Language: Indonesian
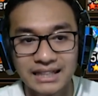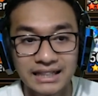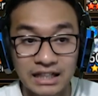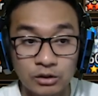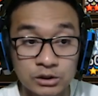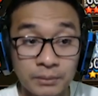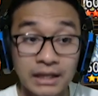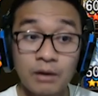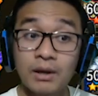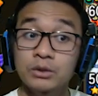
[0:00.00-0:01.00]
Jadi Grand Colosseum
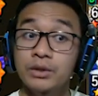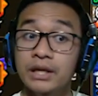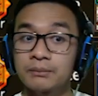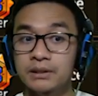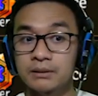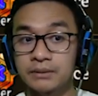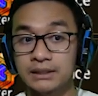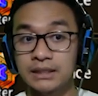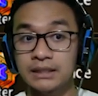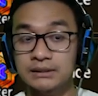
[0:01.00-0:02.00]
ini ada waktunya,
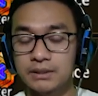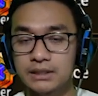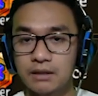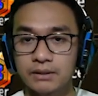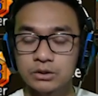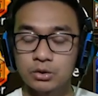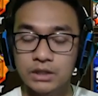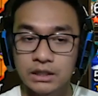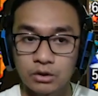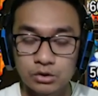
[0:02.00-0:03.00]
teman-teman. Jadi sampai dilewat
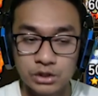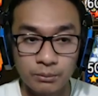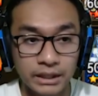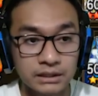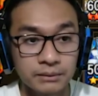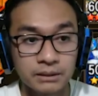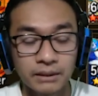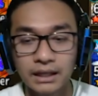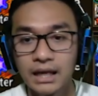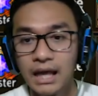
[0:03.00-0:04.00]
untuk Grand Colosseum ini,
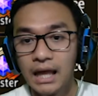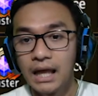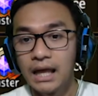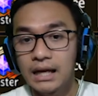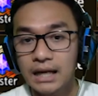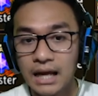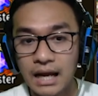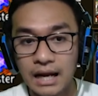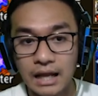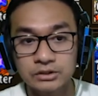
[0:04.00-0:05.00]
teman-teman.
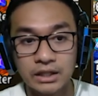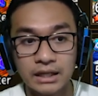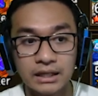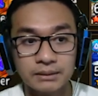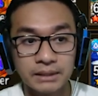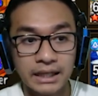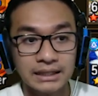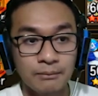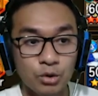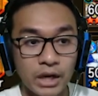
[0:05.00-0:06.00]
Nah, langsung
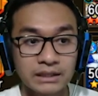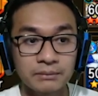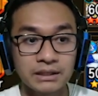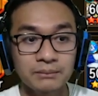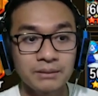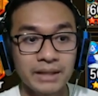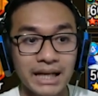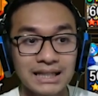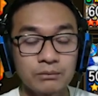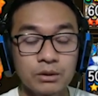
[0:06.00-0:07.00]
kita mulai teman-teman.
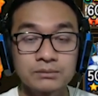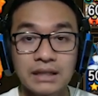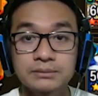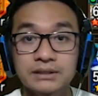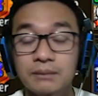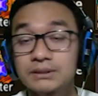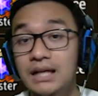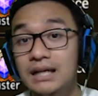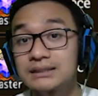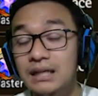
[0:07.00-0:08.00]
Baik kalian yang belum subscribe,
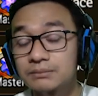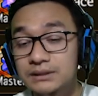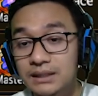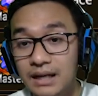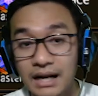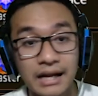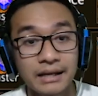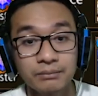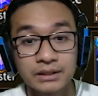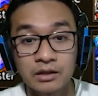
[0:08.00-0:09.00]
silahkan
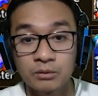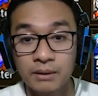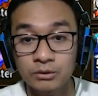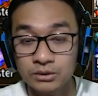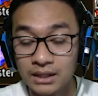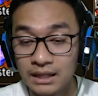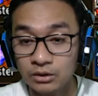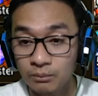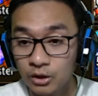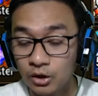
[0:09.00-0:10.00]
subscribe. Jangan lupa untuk tekan
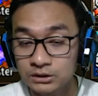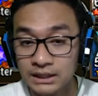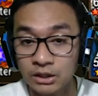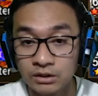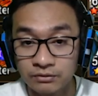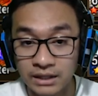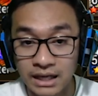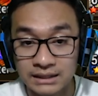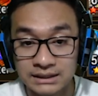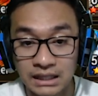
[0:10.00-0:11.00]
tombol lonceng
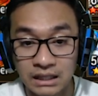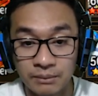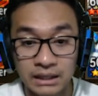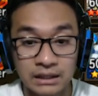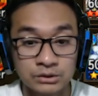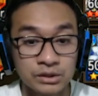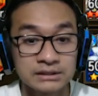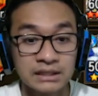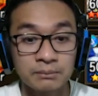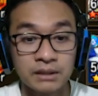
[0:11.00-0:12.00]
notifikasinya. Dan bagi kalian yang
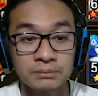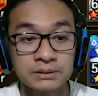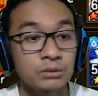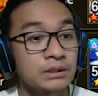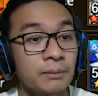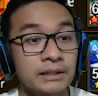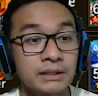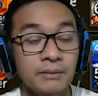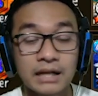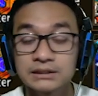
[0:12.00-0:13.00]
sudah subscribe, saya ucapkan
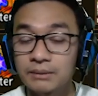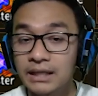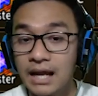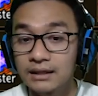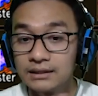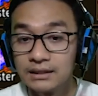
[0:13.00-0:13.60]
terima kasih banyak.